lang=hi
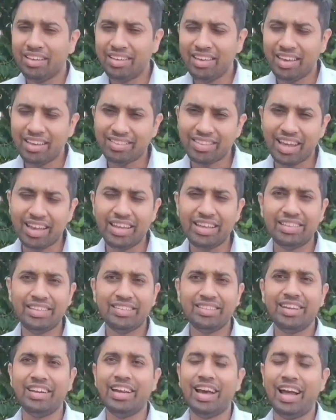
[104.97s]
ये सारी
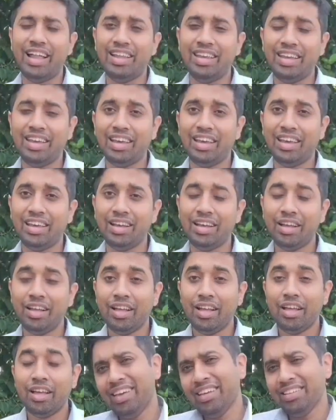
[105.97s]
चीज़ें डालनी है
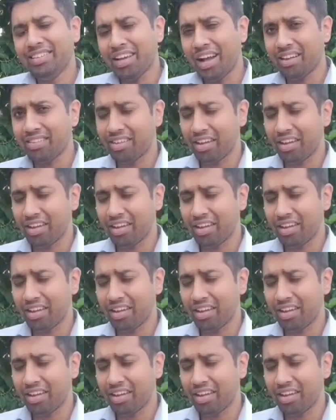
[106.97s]
तीन चार